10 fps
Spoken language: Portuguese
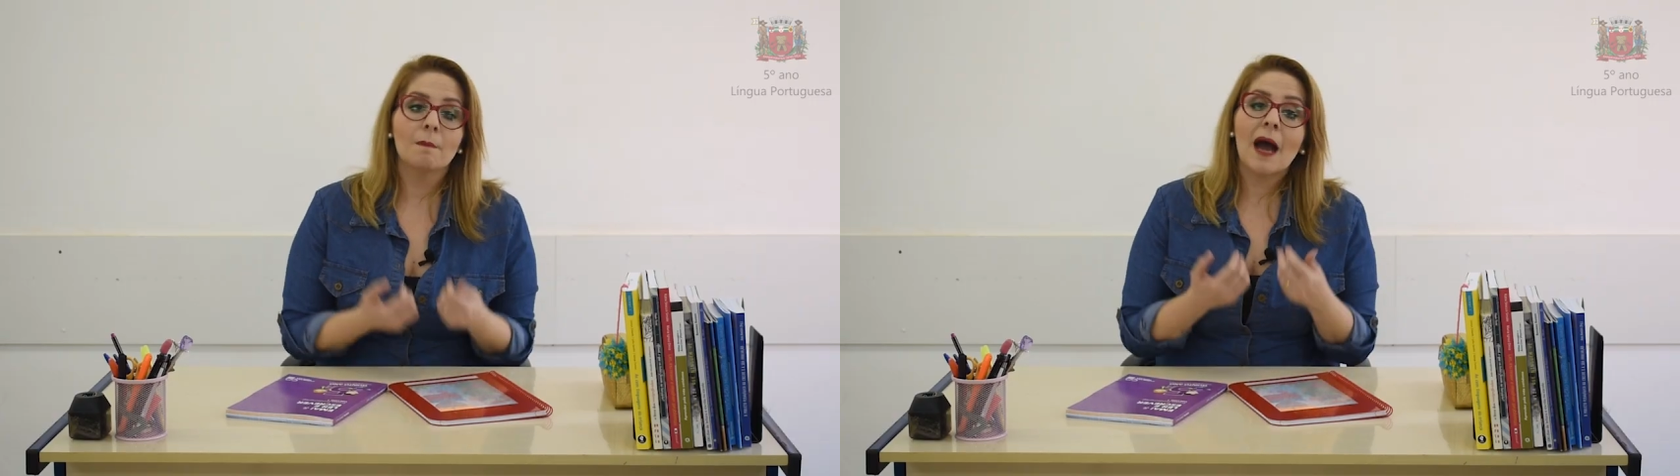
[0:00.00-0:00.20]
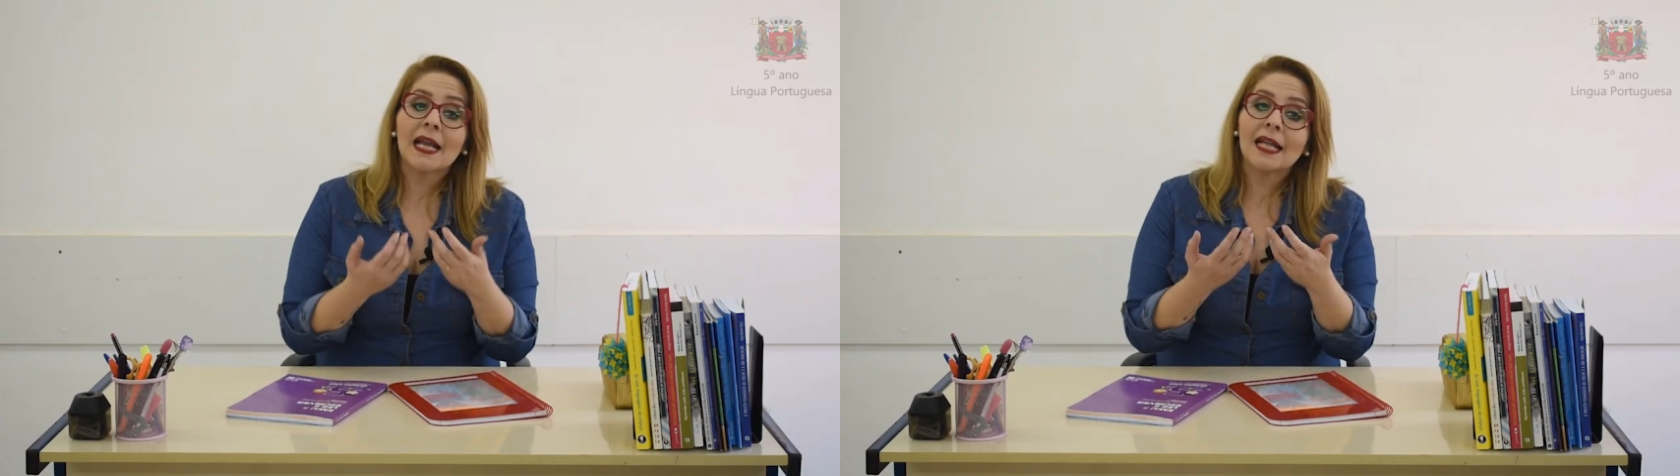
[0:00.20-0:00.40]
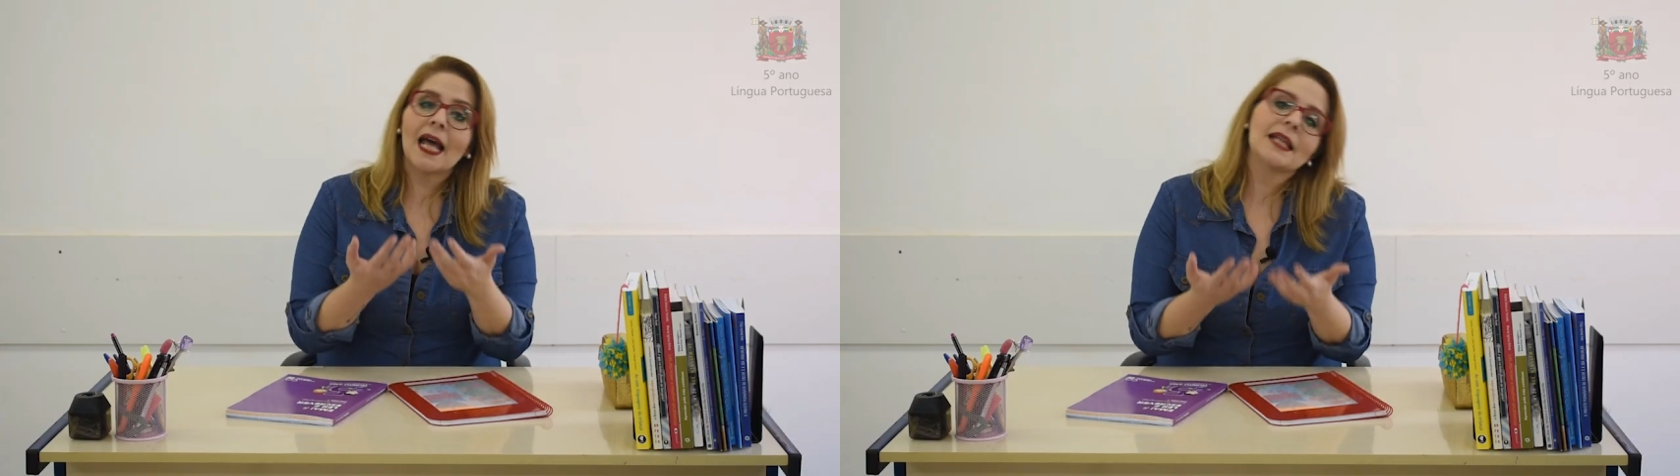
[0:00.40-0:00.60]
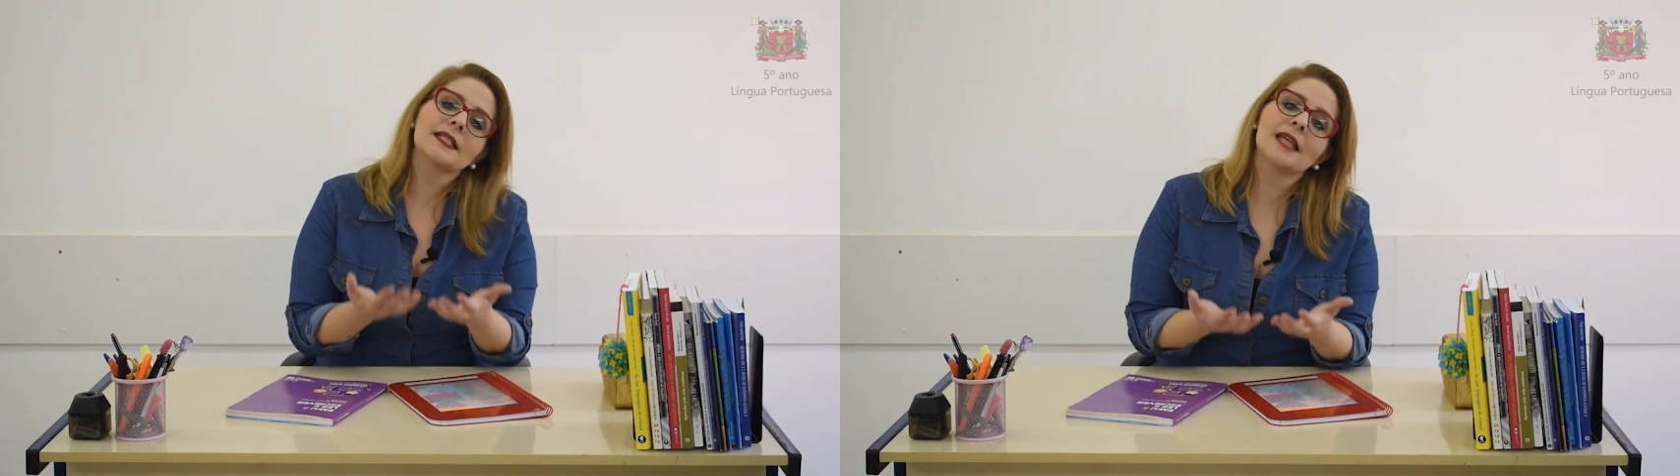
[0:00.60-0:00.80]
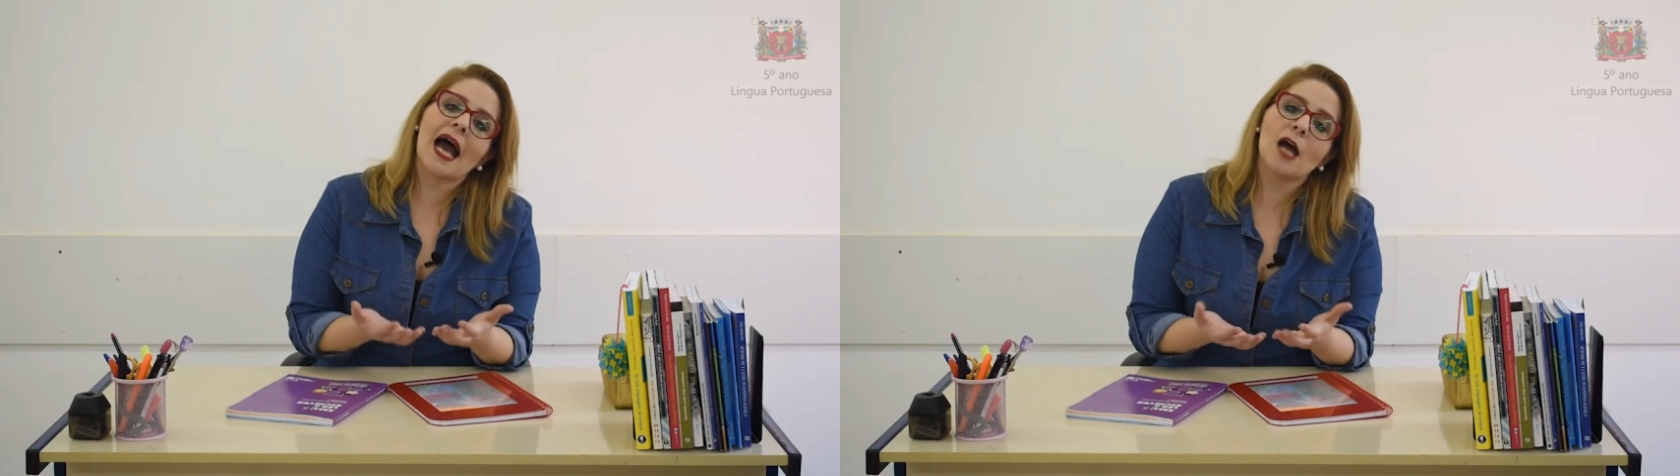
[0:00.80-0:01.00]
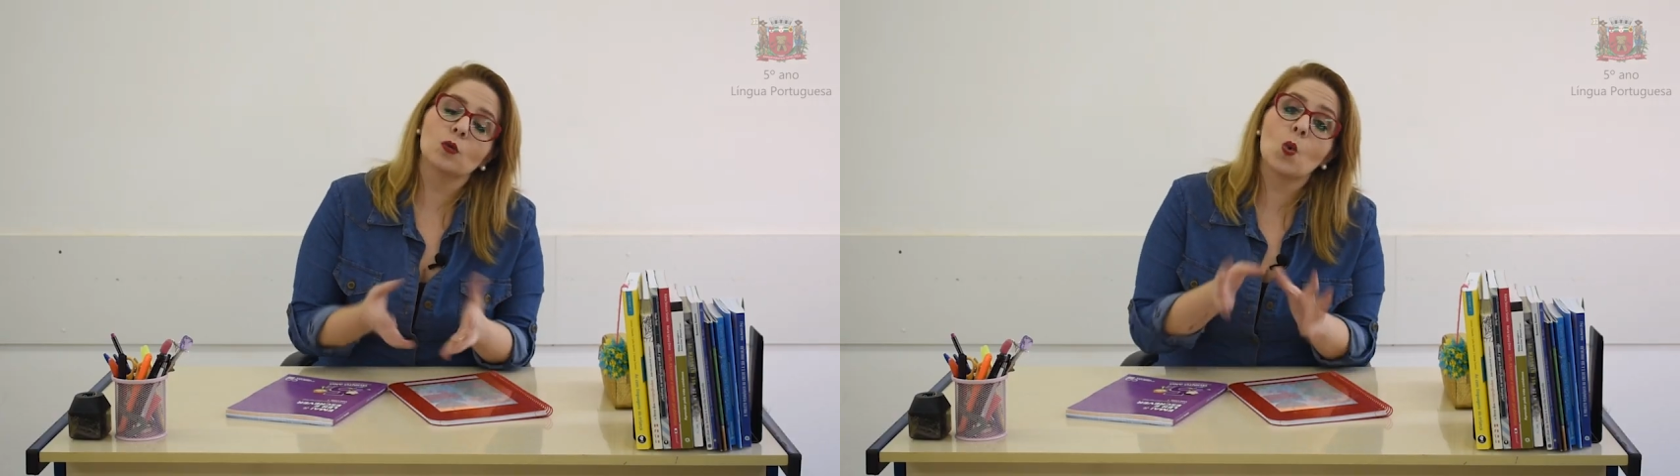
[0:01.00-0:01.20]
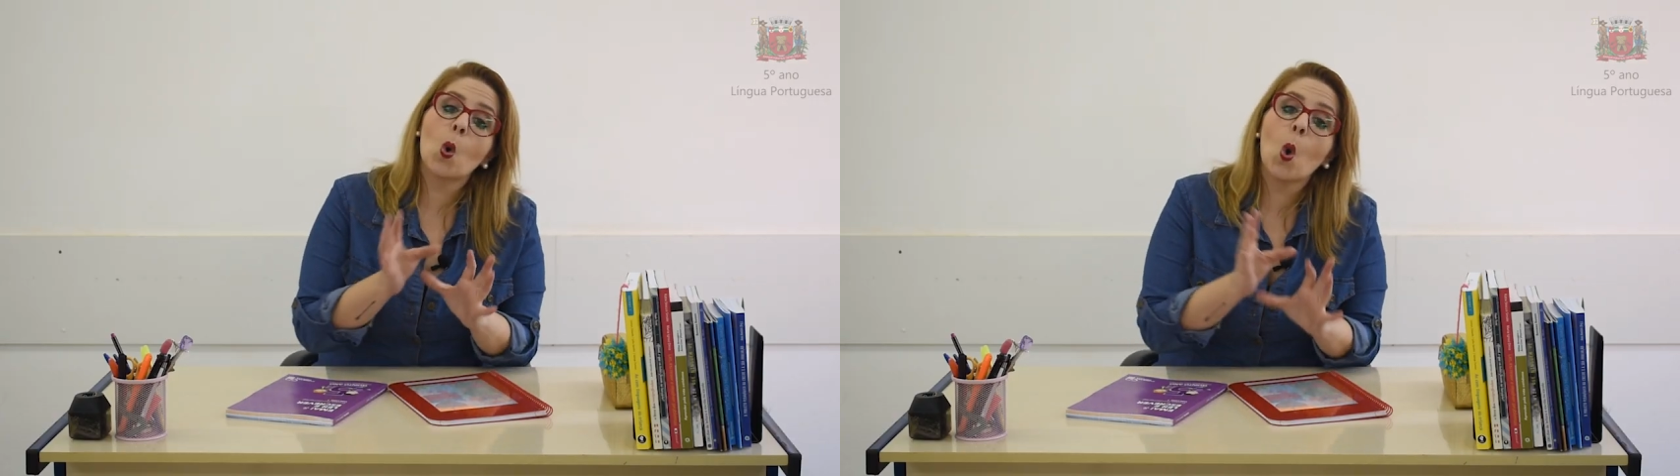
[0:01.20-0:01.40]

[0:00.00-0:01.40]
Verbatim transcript: Para analisar o